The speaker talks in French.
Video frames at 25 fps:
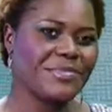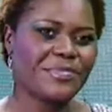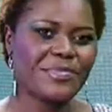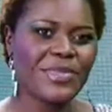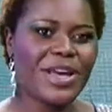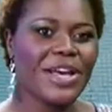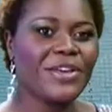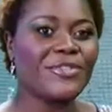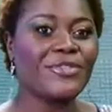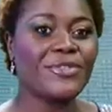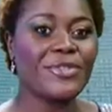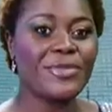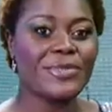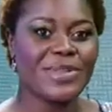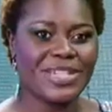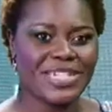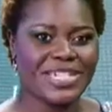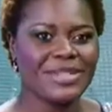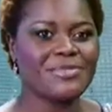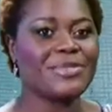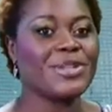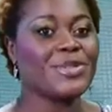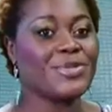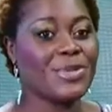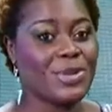Pas vous, mais
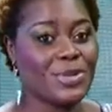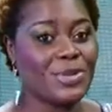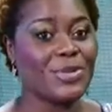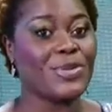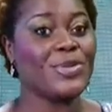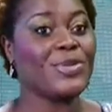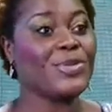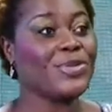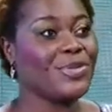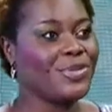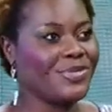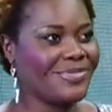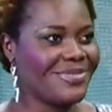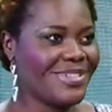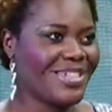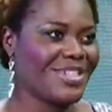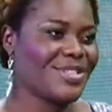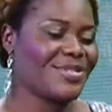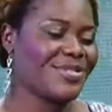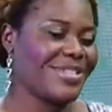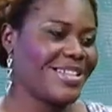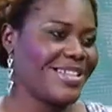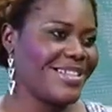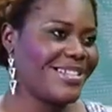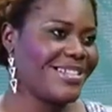j'ai besoin de nous.
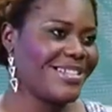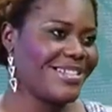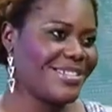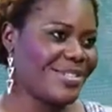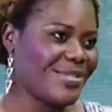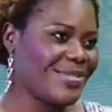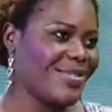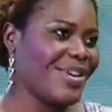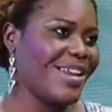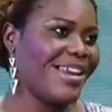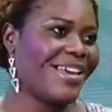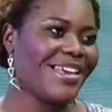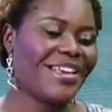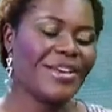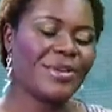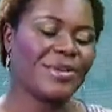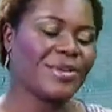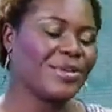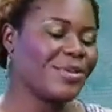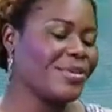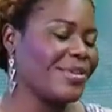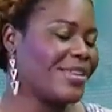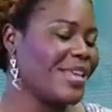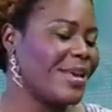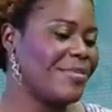Incontournable. Voilà,
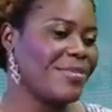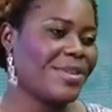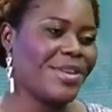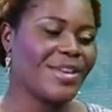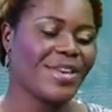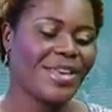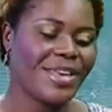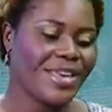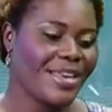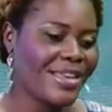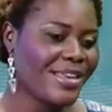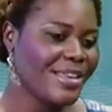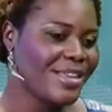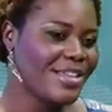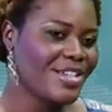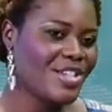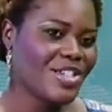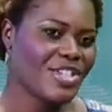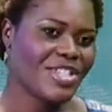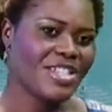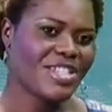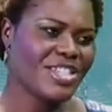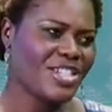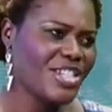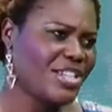incontournable.
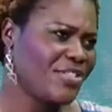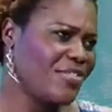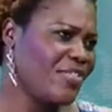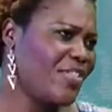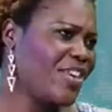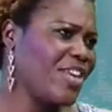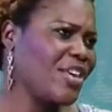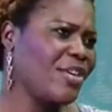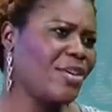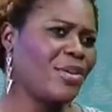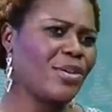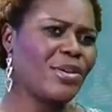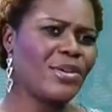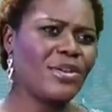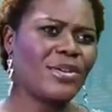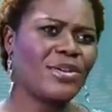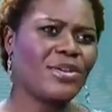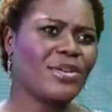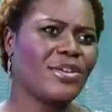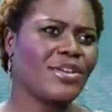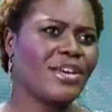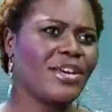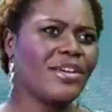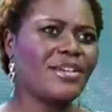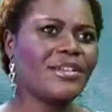J'ai fait
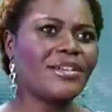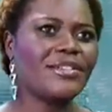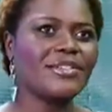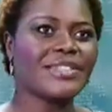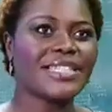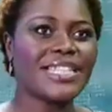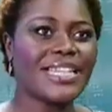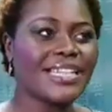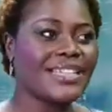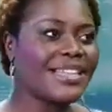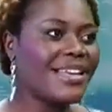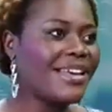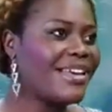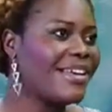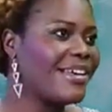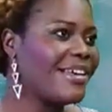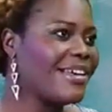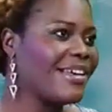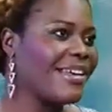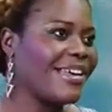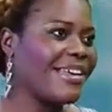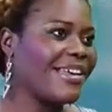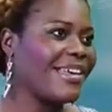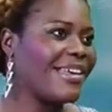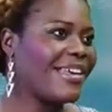euh, Antena,
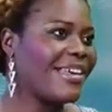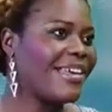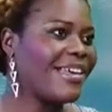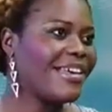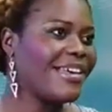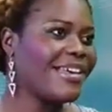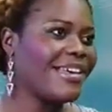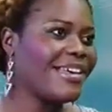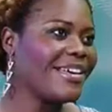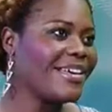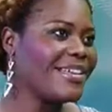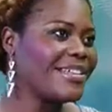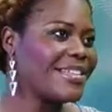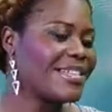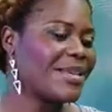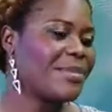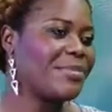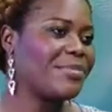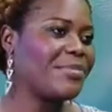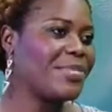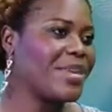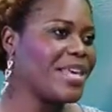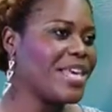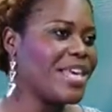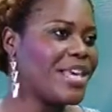Raga,
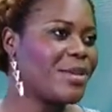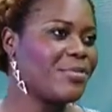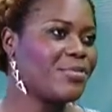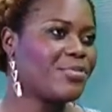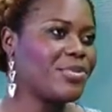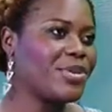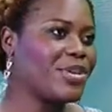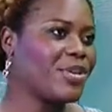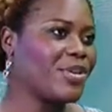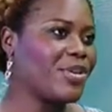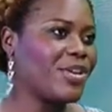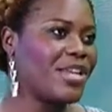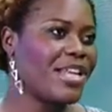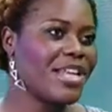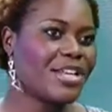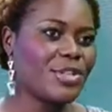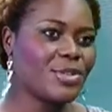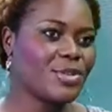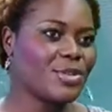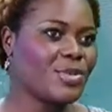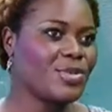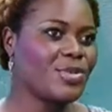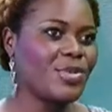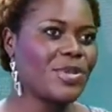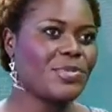Sembe, et puis euh, là,
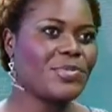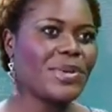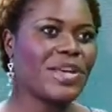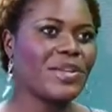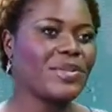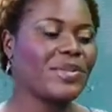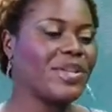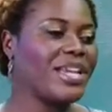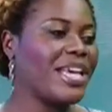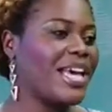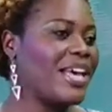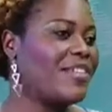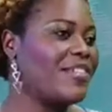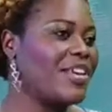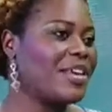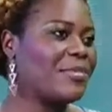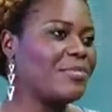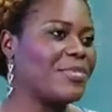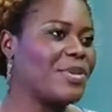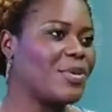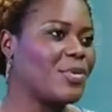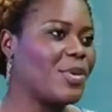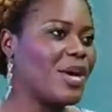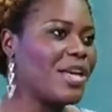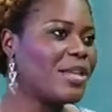je suis partenaire avec
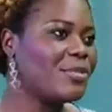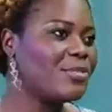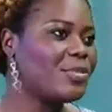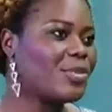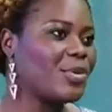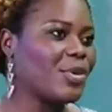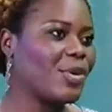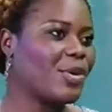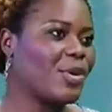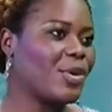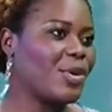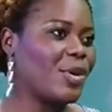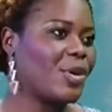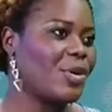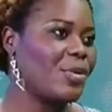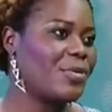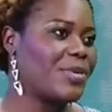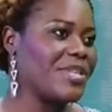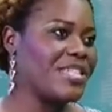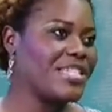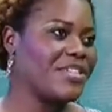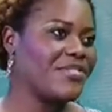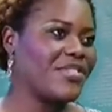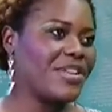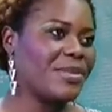P1 pour euh,
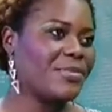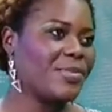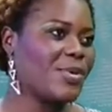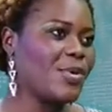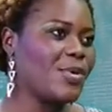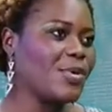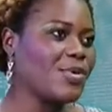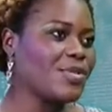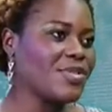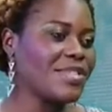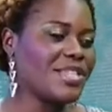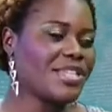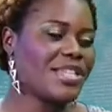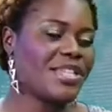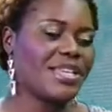mes événements.